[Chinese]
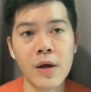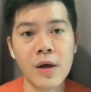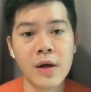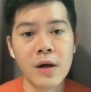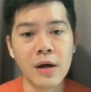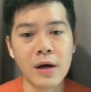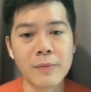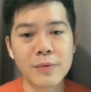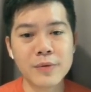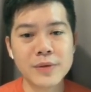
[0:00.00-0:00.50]

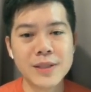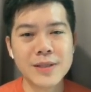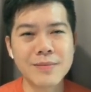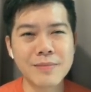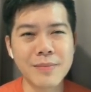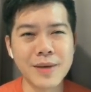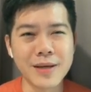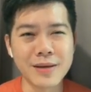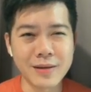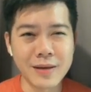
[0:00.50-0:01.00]
而不是
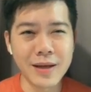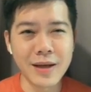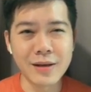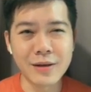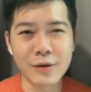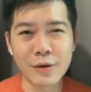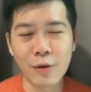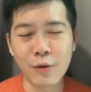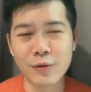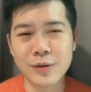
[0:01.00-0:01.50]
每天
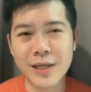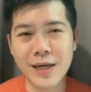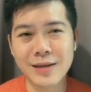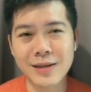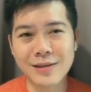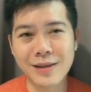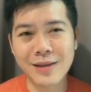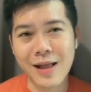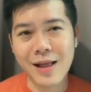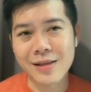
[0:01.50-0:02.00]
都在
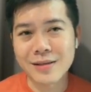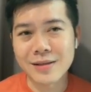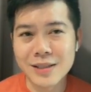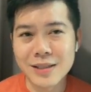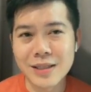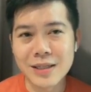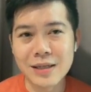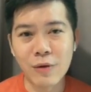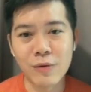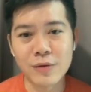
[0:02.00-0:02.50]
担
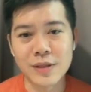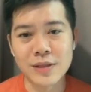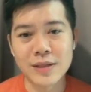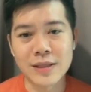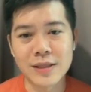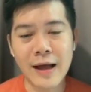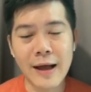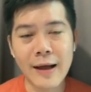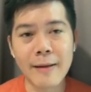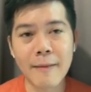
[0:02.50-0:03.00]
心或者是
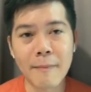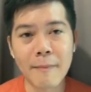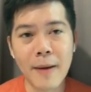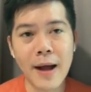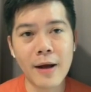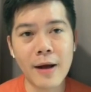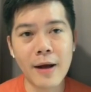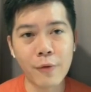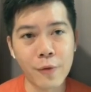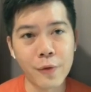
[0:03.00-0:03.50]
害怕
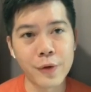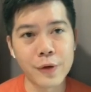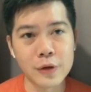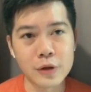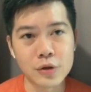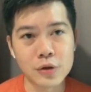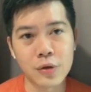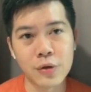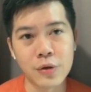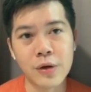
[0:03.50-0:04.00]
亏
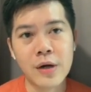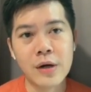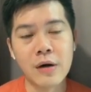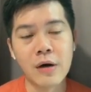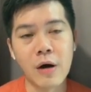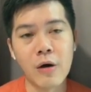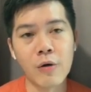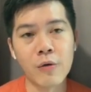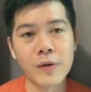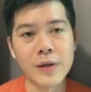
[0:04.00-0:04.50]
损，然
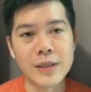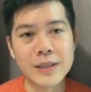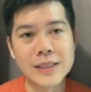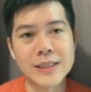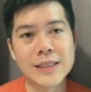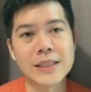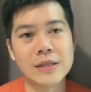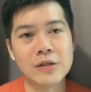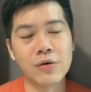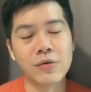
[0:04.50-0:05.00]
后一
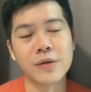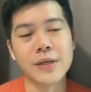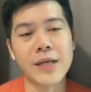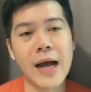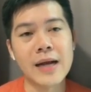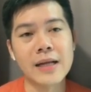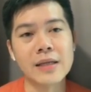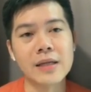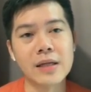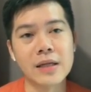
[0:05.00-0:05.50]
直有压
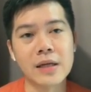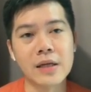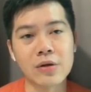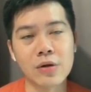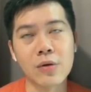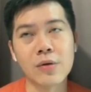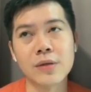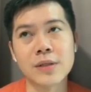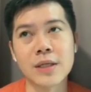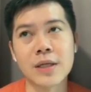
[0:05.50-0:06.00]
力的一个
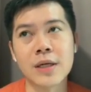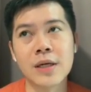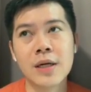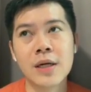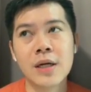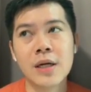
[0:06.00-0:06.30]
东西。